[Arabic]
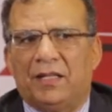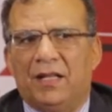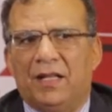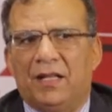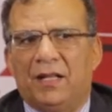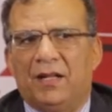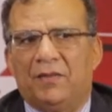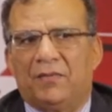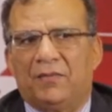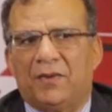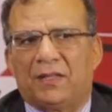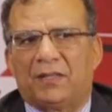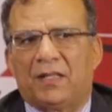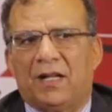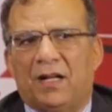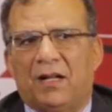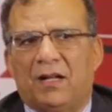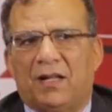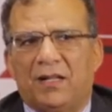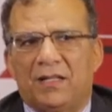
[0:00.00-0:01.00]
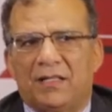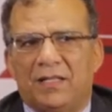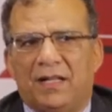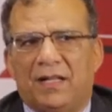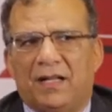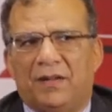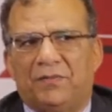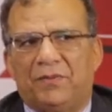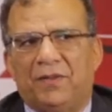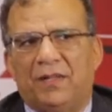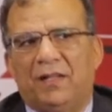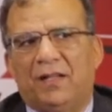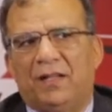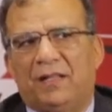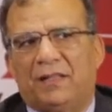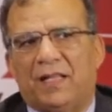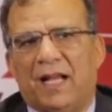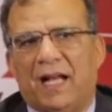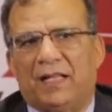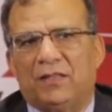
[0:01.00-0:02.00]
الفتره القصيره في
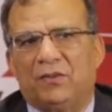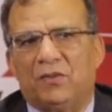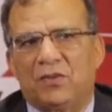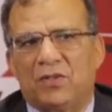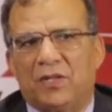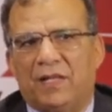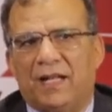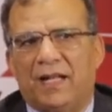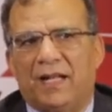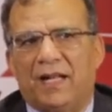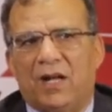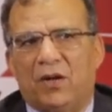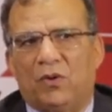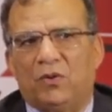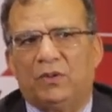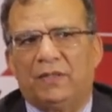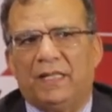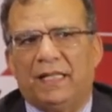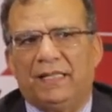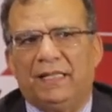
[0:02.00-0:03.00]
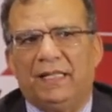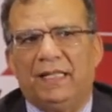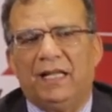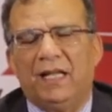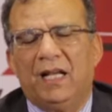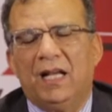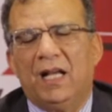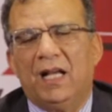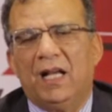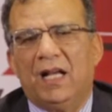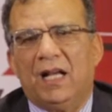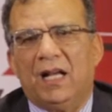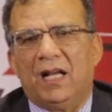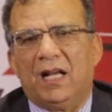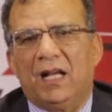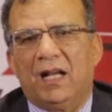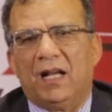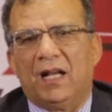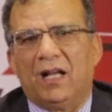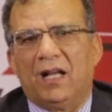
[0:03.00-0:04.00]
التحدث اللي انا هاخدها دي
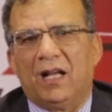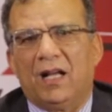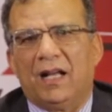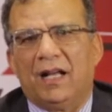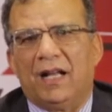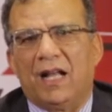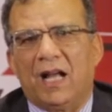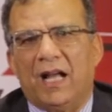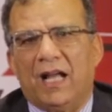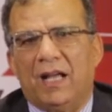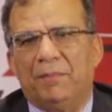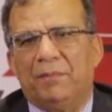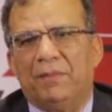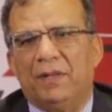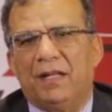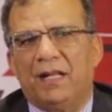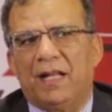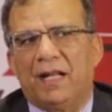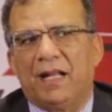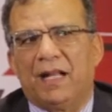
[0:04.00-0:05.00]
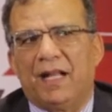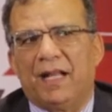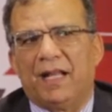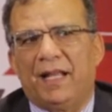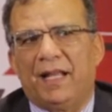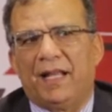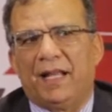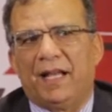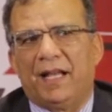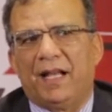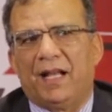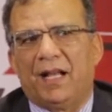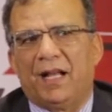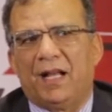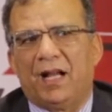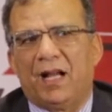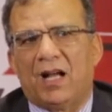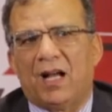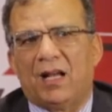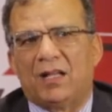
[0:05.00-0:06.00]
آه، انا احب ان انا ايه
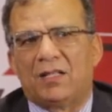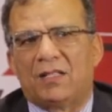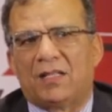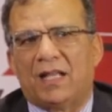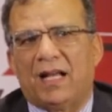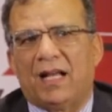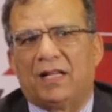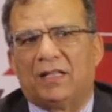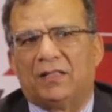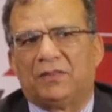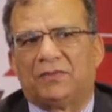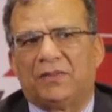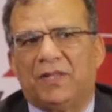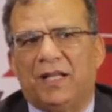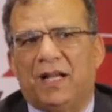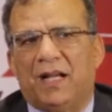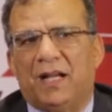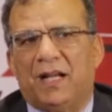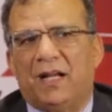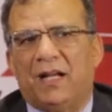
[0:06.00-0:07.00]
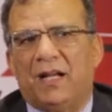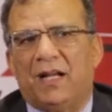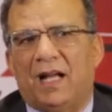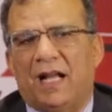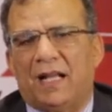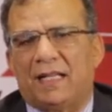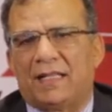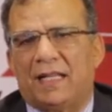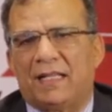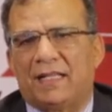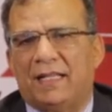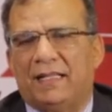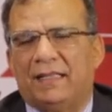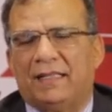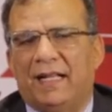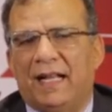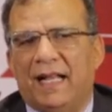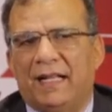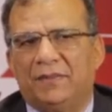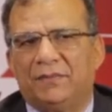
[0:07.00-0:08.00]
استعرض فيها حساسيه
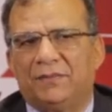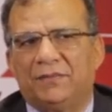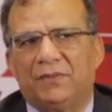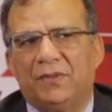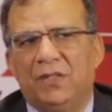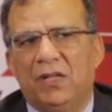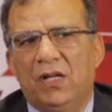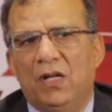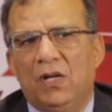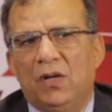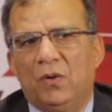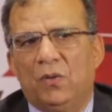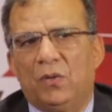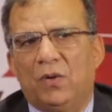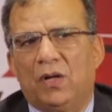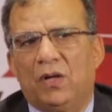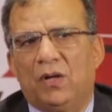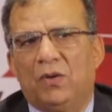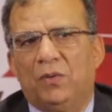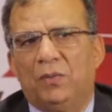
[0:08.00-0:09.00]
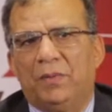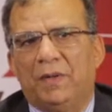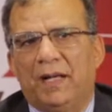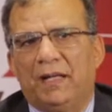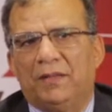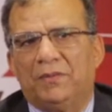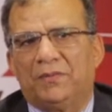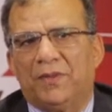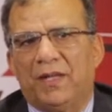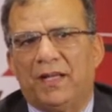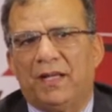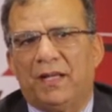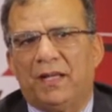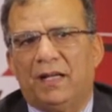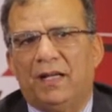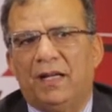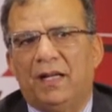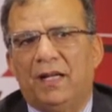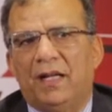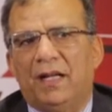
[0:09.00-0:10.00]
الانف والجيوب الانفيه
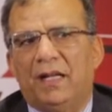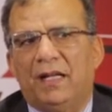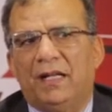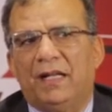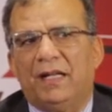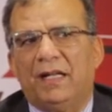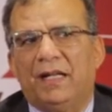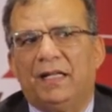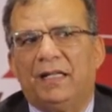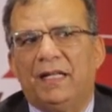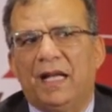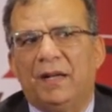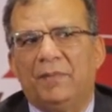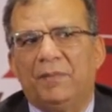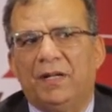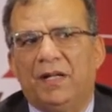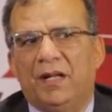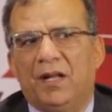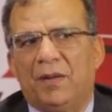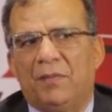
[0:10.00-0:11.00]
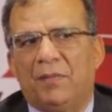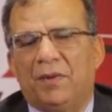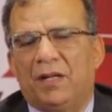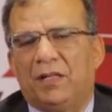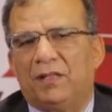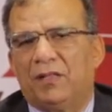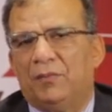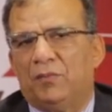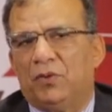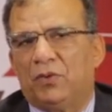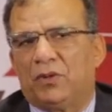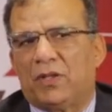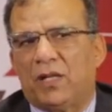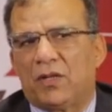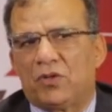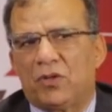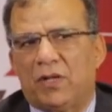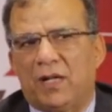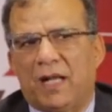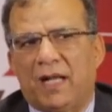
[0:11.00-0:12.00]
لان ده من الامراض
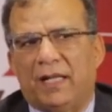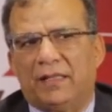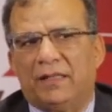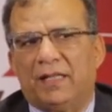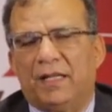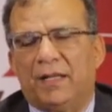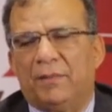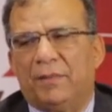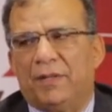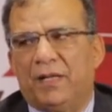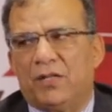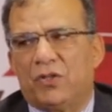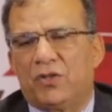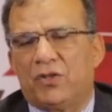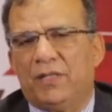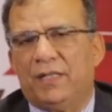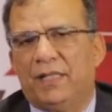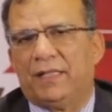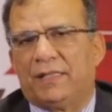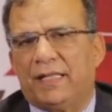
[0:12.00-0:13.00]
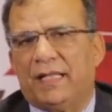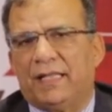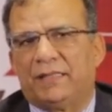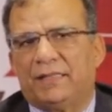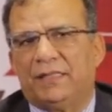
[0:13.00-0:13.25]
المنتشره عندنا من 20 ل 30%